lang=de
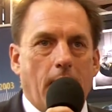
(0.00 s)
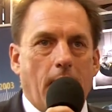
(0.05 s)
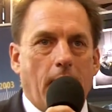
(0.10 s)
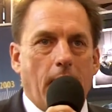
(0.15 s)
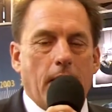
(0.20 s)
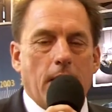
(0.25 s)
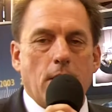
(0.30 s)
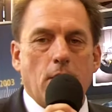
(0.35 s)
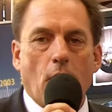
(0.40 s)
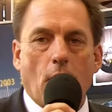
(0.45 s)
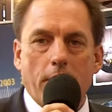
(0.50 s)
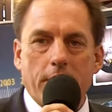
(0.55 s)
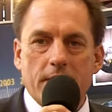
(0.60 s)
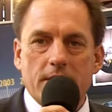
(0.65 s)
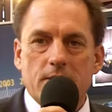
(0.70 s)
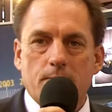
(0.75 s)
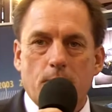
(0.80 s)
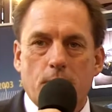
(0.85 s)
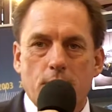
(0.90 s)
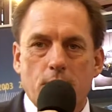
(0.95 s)
ein
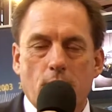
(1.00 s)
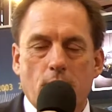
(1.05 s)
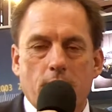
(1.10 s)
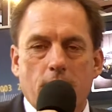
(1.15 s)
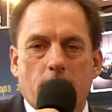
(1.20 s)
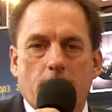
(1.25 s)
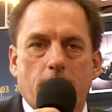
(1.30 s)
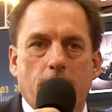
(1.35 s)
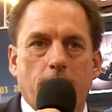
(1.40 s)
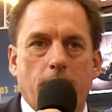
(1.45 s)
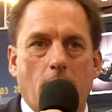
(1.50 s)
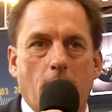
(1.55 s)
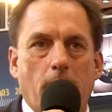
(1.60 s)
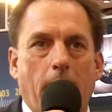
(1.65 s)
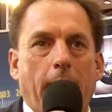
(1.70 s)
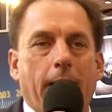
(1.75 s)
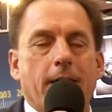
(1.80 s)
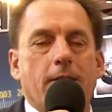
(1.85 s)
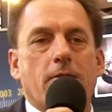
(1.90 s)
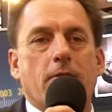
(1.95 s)
neues Produkt
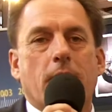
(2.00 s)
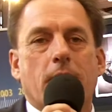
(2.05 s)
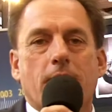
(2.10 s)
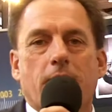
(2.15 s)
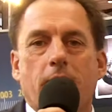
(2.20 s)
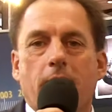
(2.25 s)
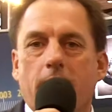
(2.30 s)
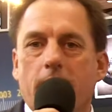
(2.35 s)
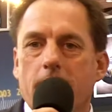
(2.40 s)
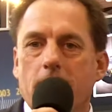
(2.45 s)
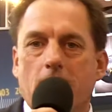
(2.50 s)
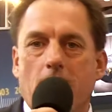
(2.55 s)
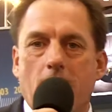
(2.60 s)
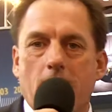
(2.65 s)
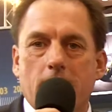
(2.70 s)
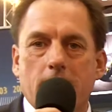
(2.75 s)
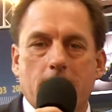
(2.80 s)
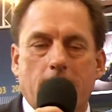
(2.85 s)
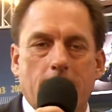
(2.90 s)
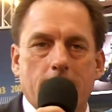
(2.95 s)
vom Einsatz her
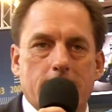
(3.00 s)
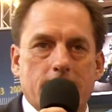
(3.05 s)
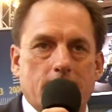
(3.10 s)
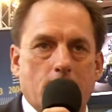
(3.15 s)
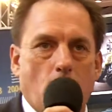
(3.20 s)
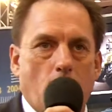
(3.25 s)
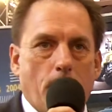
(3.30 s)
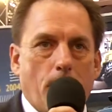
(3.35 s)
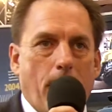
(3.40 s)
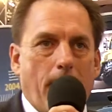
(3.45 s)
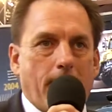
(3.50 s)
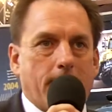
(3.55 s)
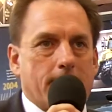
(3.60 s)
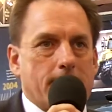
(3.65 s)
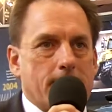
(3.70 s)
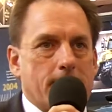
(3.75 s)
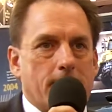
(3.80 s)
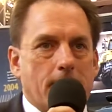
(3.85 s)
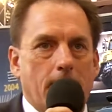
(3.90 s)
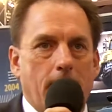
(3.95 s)
gedacht als
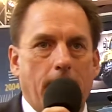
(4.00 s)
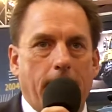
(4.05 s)
kompakten,